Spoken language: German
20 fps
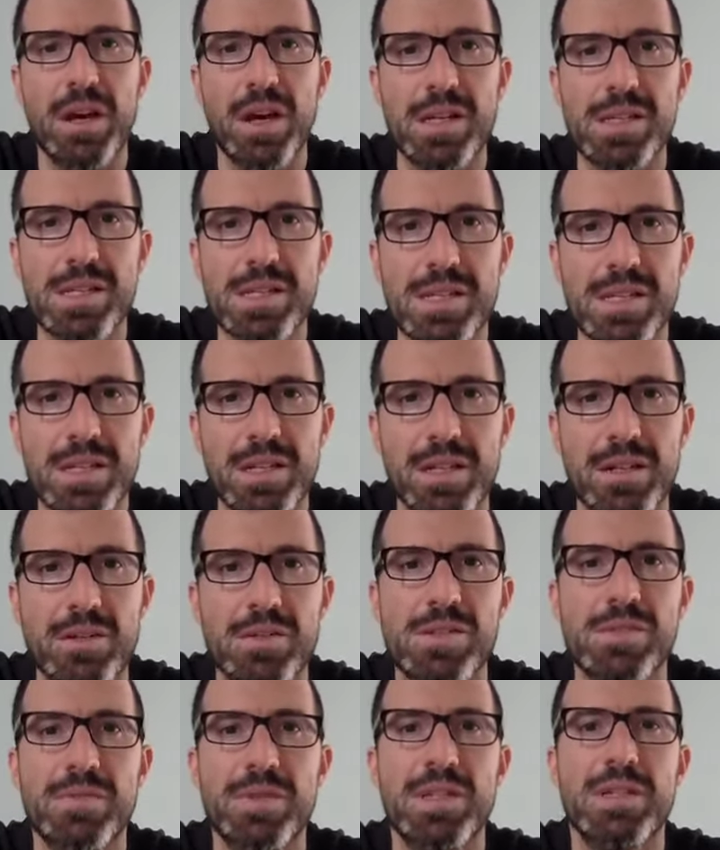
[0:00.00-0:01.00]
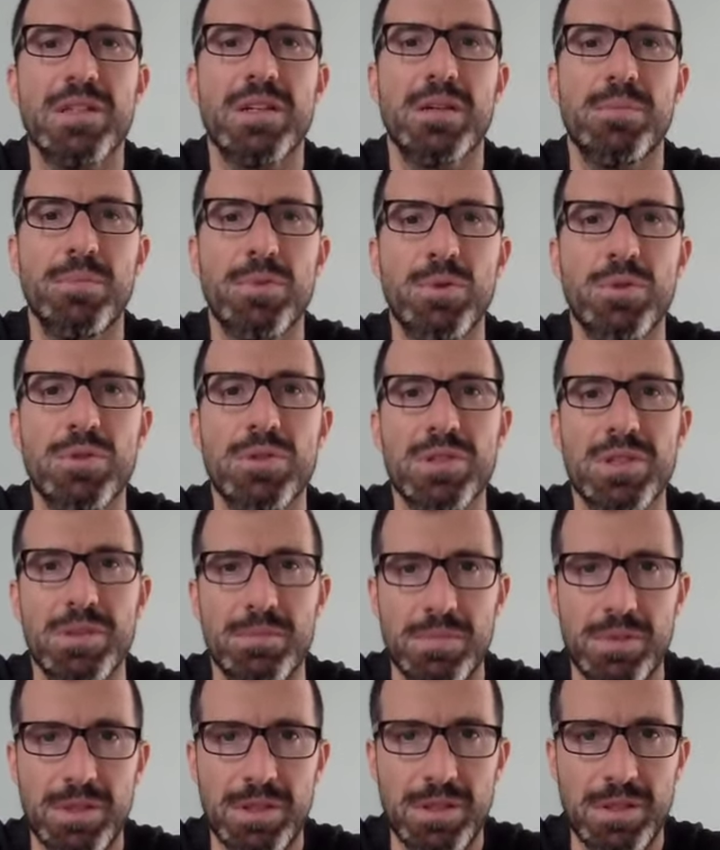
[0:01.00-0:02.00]
Das ist ein ganz wichtiger Punkt,
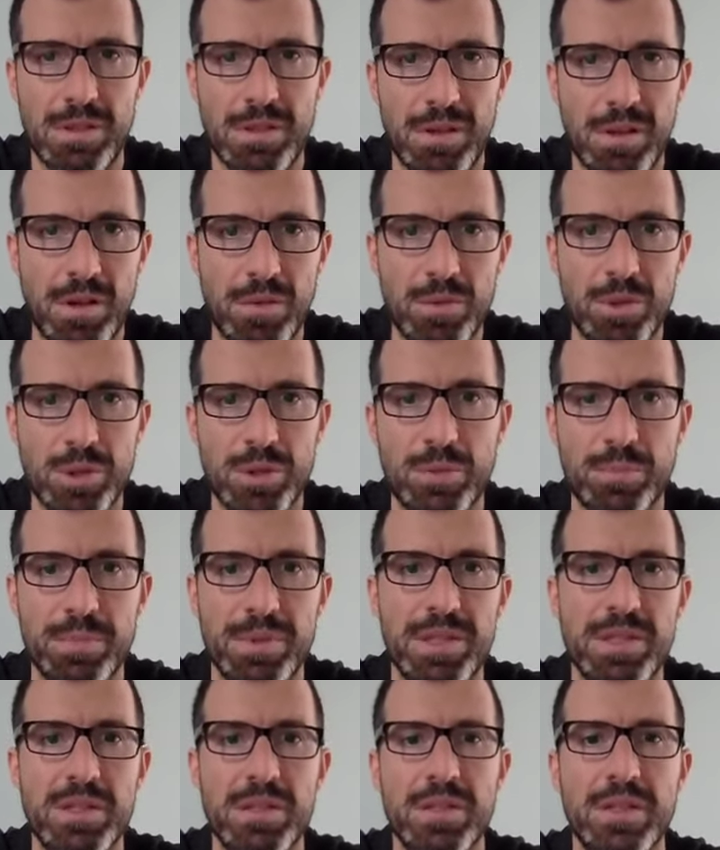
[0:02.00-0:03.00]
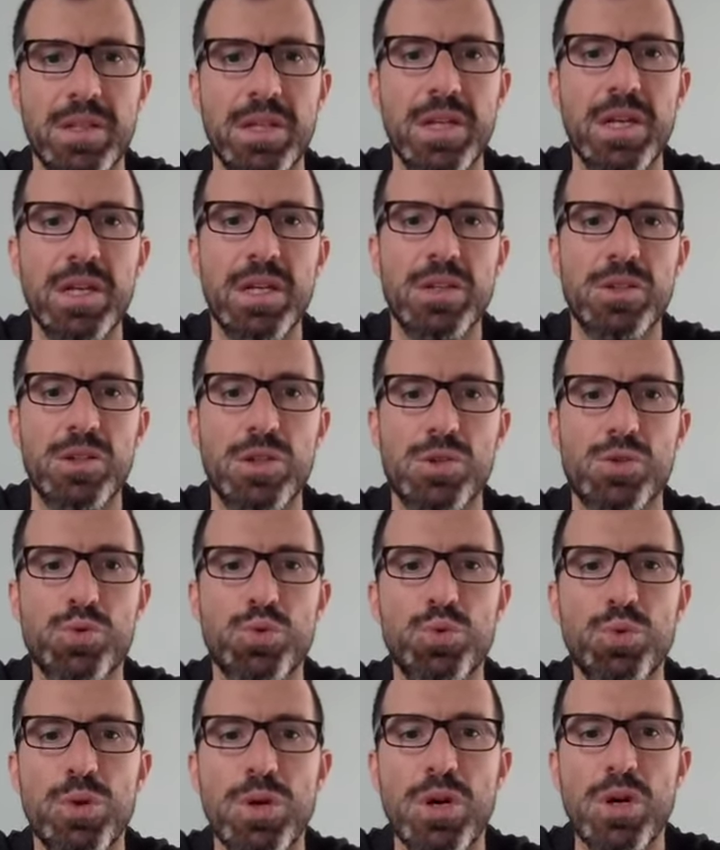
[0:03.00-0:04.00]
den man einfach bitte
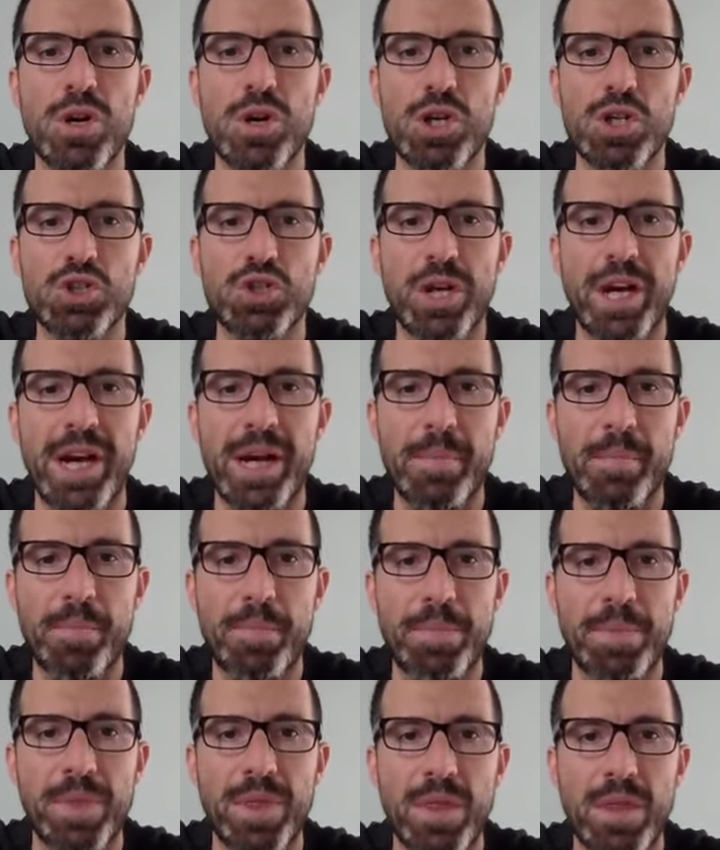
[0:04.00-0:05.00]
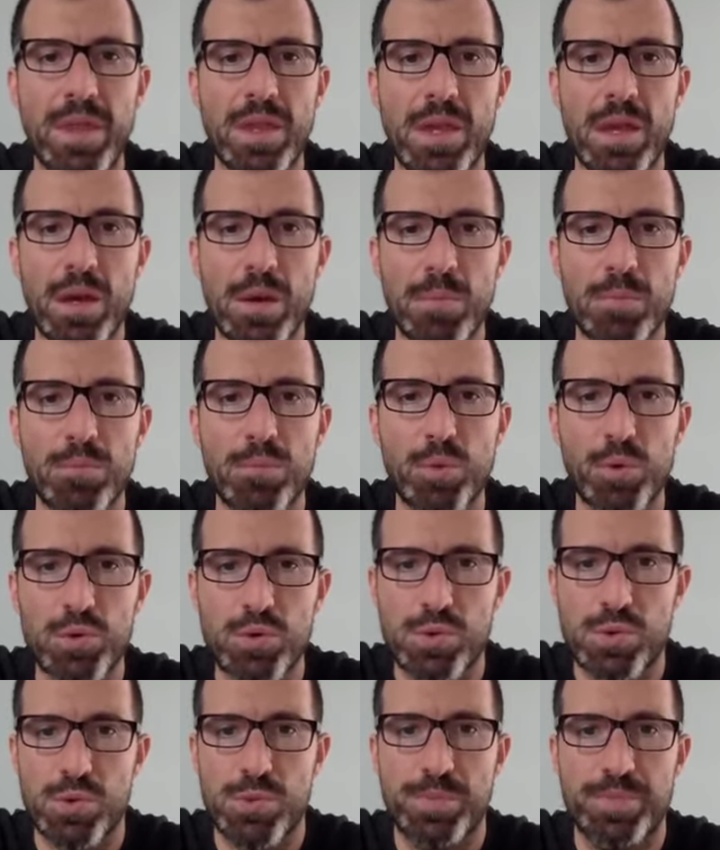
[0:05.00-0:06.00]
dazu schreiben
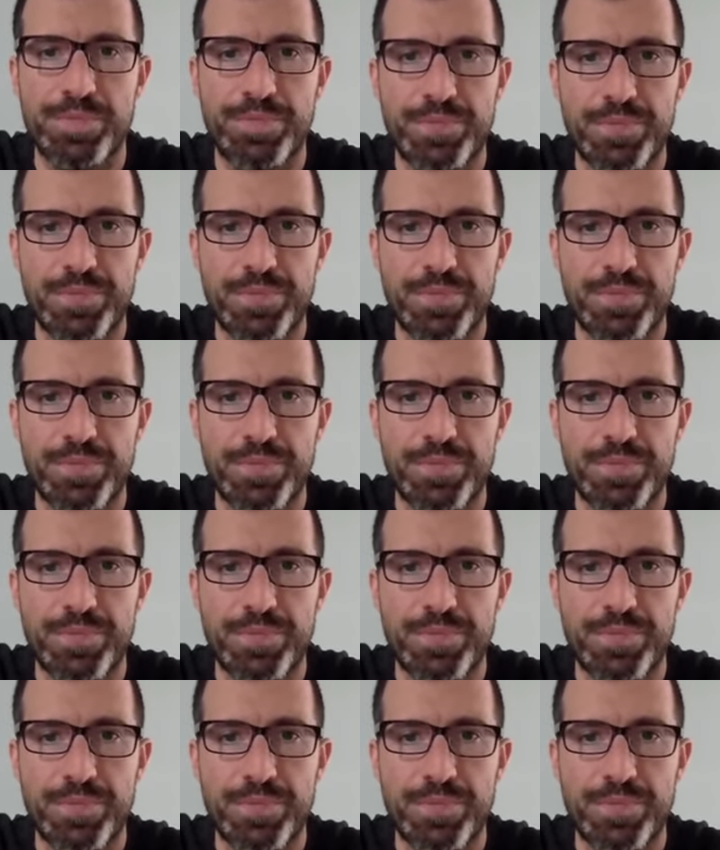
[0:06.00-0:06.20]
muss.